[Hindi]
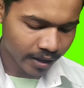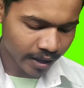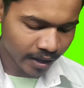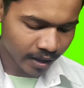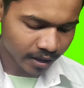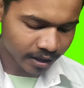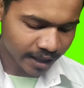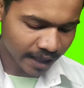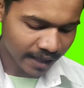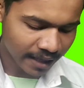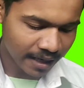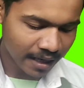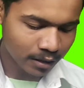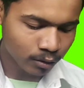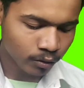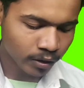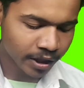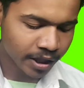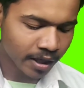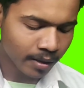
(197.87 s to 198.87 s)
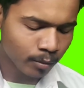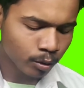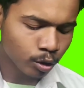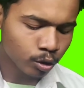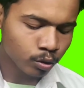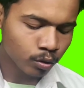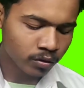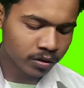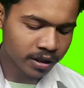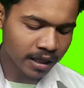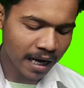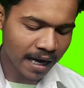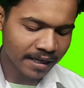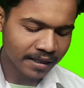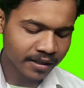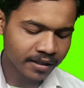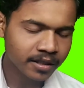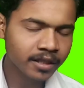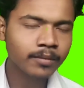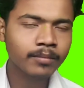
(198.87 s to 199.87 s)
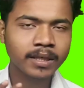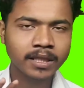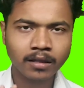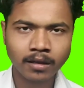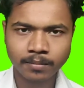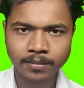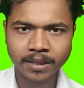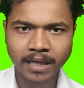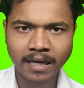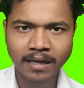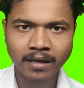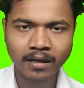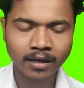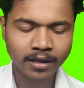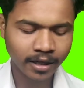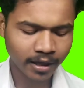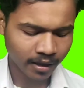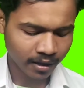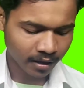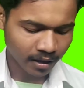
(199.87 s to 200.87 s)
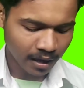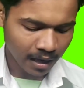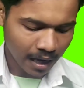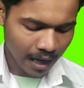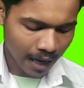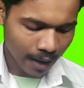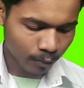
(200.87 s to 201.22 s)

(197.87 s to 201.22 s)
ये चैनल आ चुकी है ये भी दोस्तों चाइनीज ही मतलब चैनल है ठीक है